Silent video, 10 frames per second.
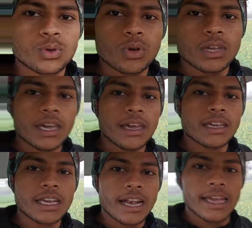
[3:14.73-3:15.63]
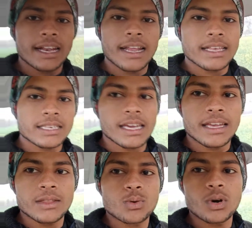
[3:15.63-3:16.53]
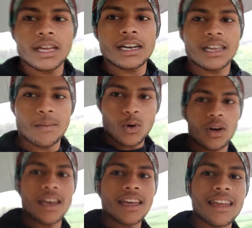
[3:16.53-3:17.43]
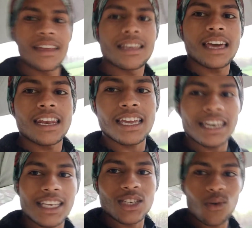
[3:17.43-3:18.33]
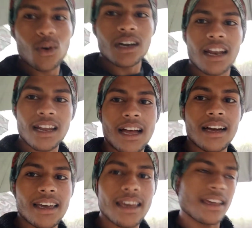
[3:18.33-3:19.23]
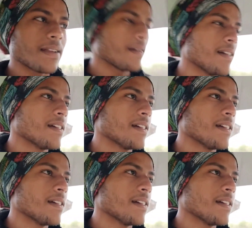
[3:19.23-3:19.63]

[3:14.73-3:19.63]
तो ये खिले खिले से थोड़े डिम हो गए हैं यानी कि नीचे वो ढलका गए हैं